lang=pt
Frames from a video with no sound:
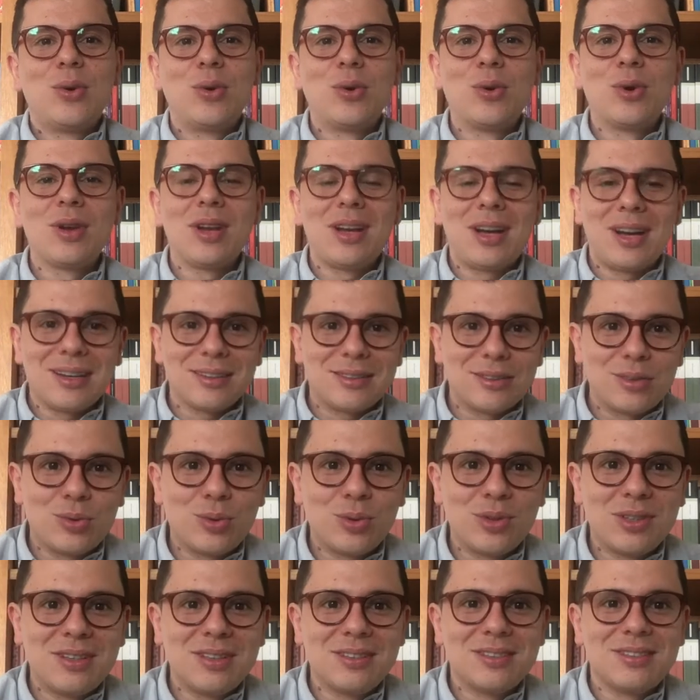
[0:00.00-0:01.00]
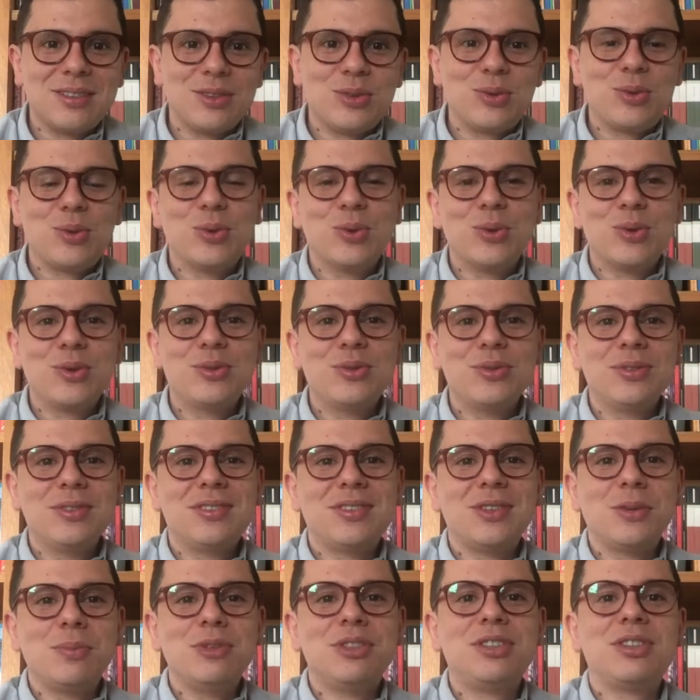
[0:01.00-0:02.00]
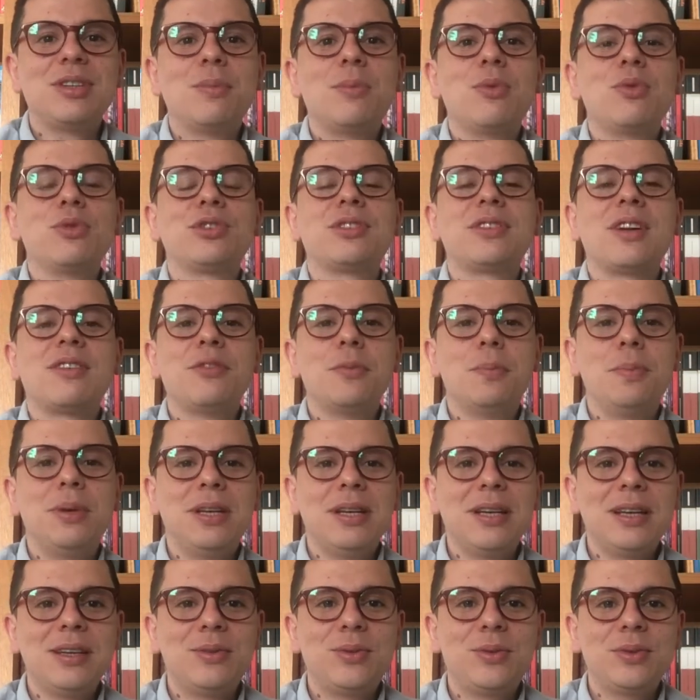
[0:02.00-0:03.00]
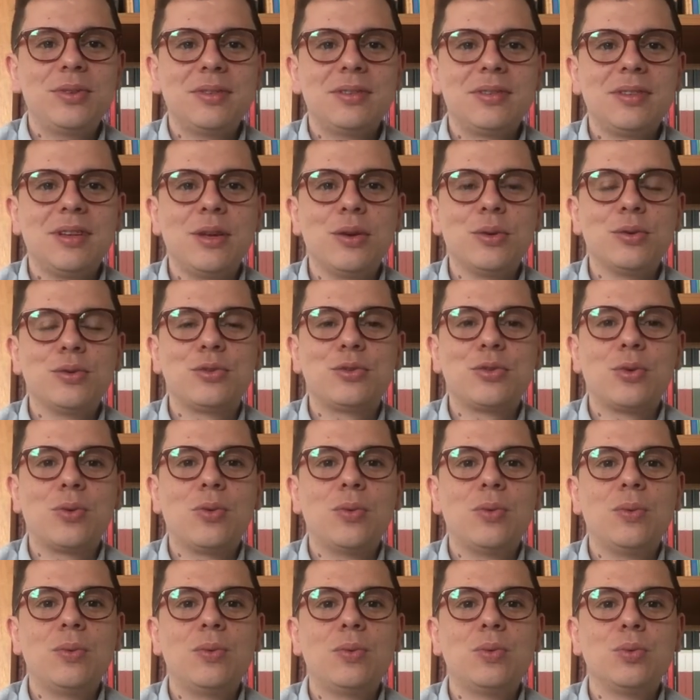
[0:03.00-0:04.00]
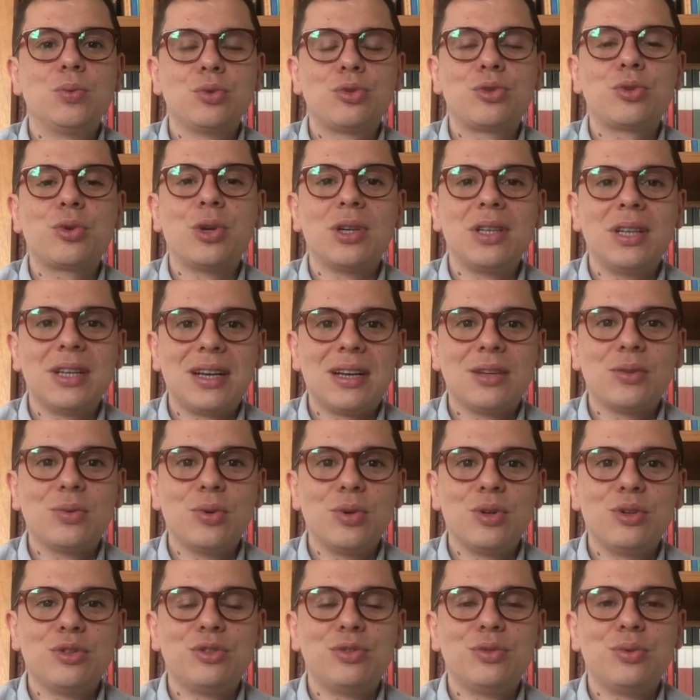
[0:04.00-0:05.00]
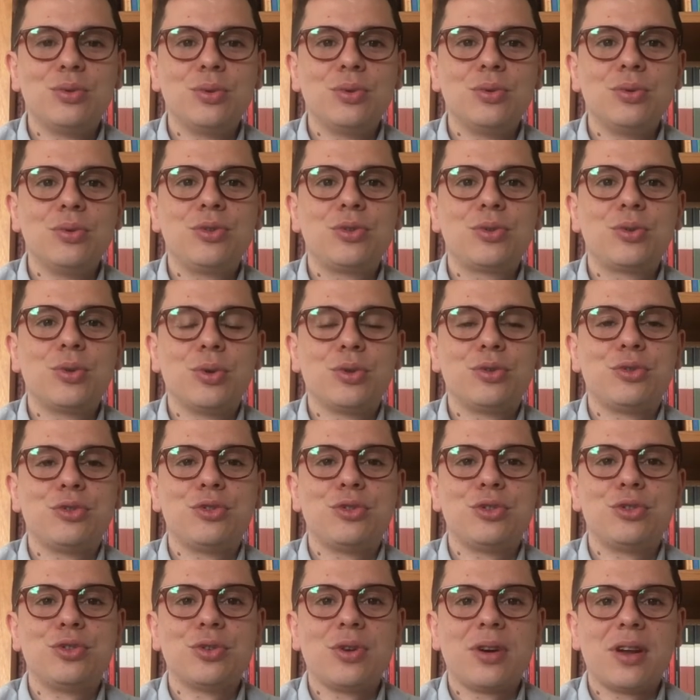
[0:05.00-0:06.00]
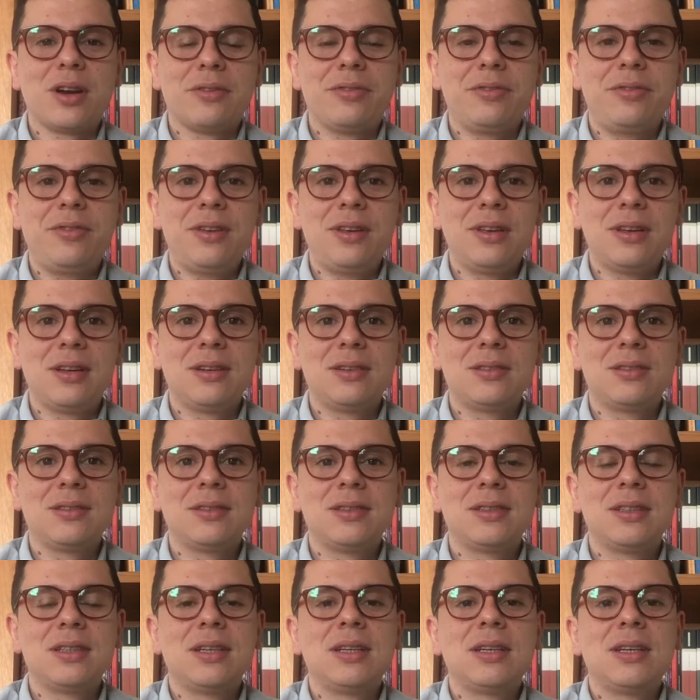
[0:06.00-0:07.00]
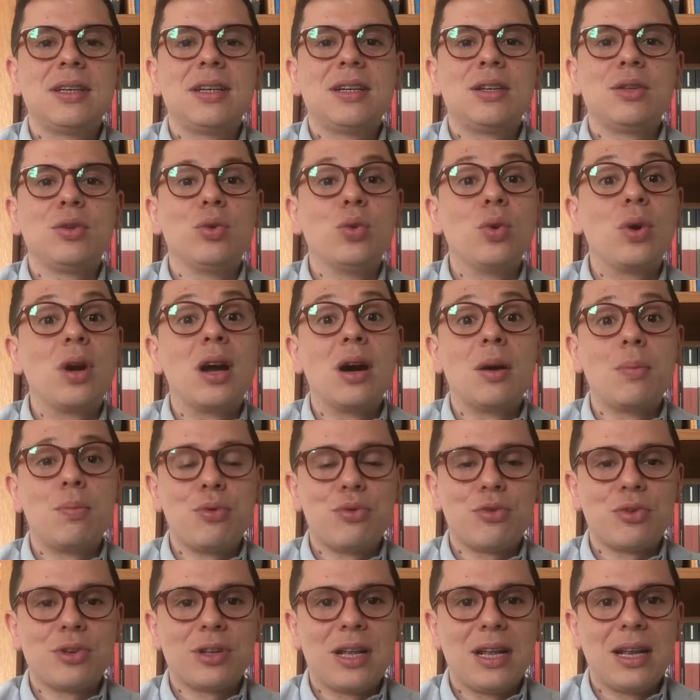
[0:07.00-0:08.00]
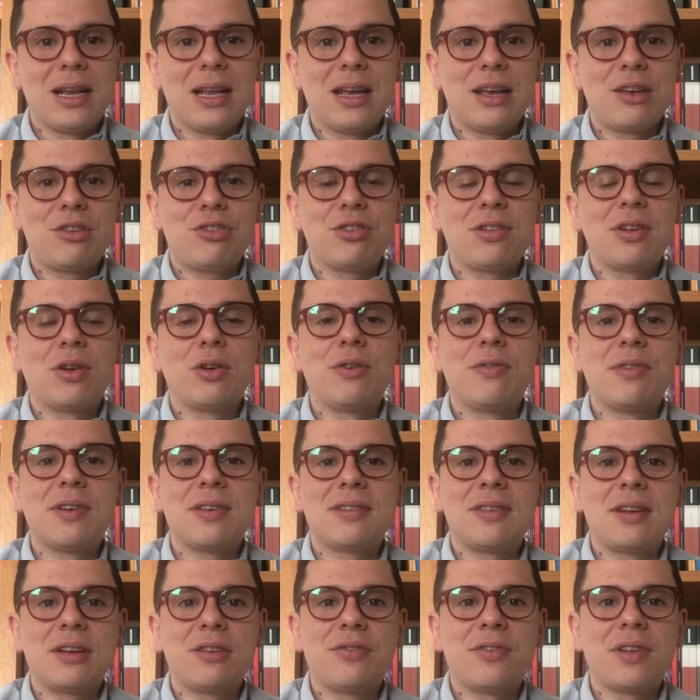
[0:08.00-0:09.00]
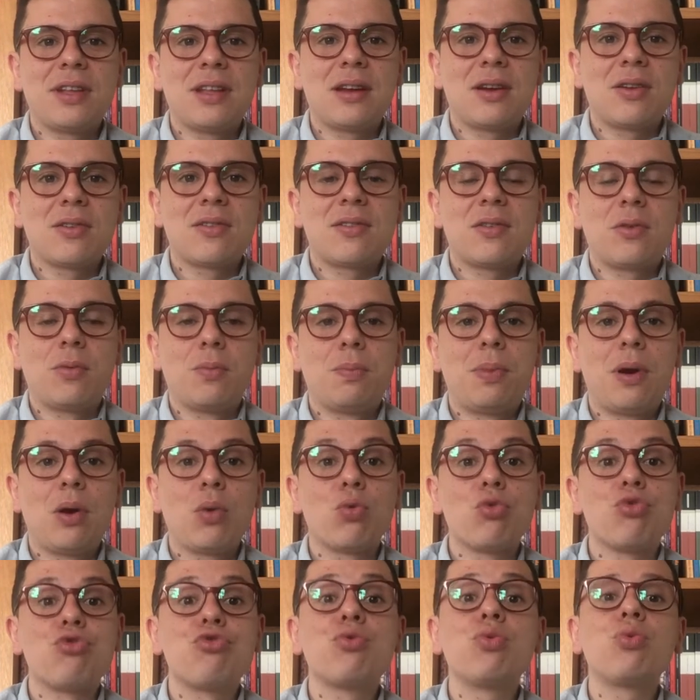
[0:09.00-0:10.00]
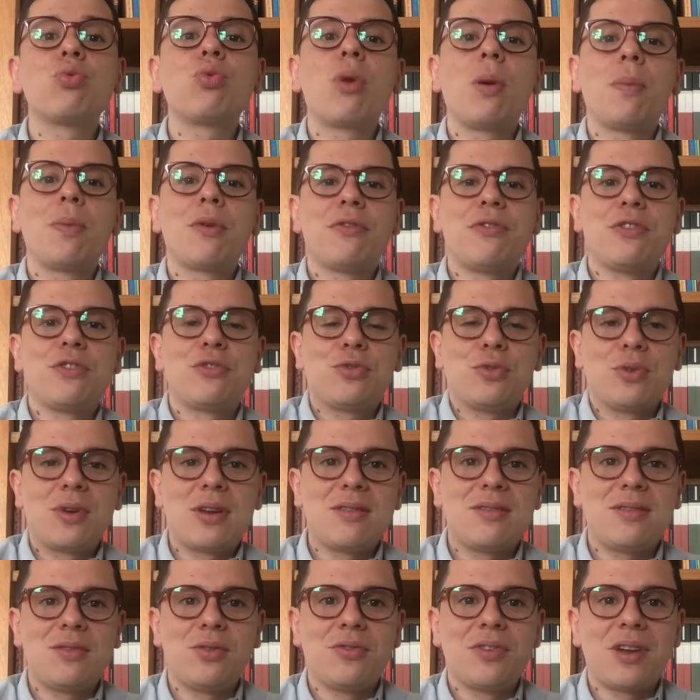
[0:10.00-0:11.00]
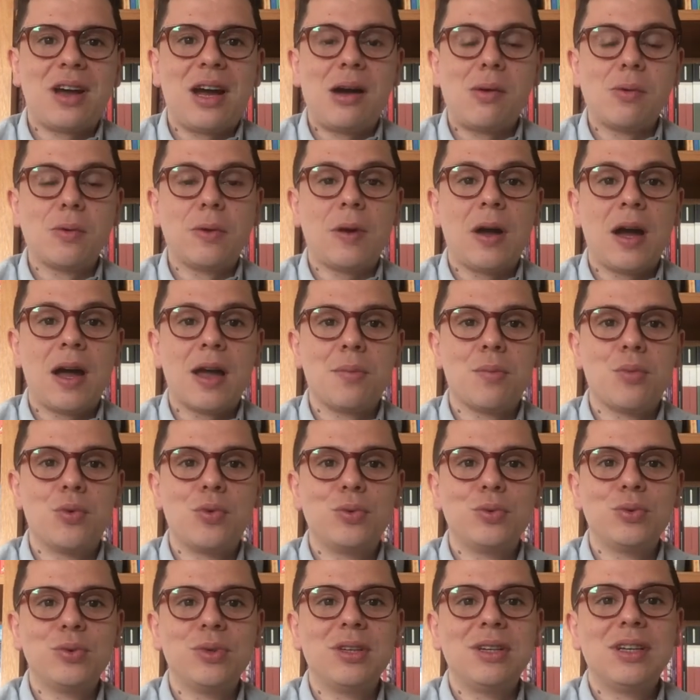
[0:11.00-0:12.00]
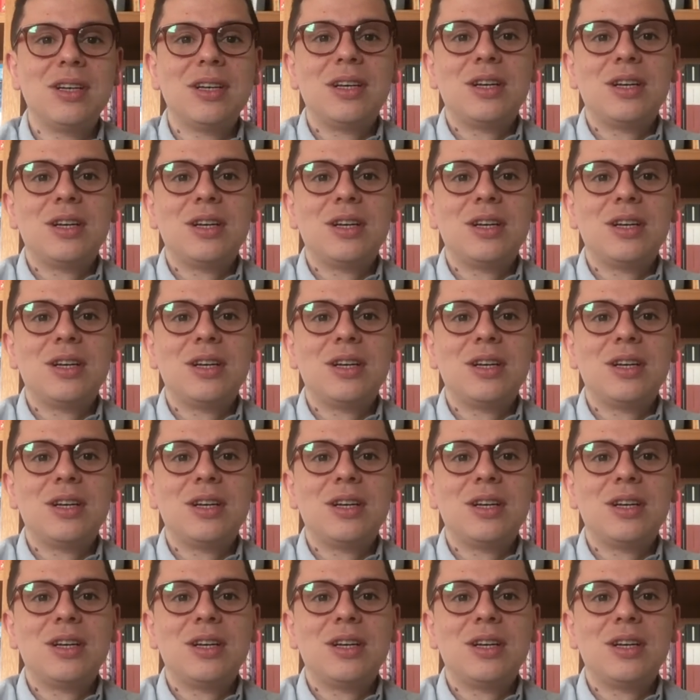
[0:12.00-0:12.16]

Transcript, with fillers: Olá a todas e todos, eu me chamo Gustavo Prieto, eu sou um dos coordenadores dos cursos de Geografia do Campus Zona Leste da Universidade Federal de São Paulo, junto com a professora Silvia Raimundo.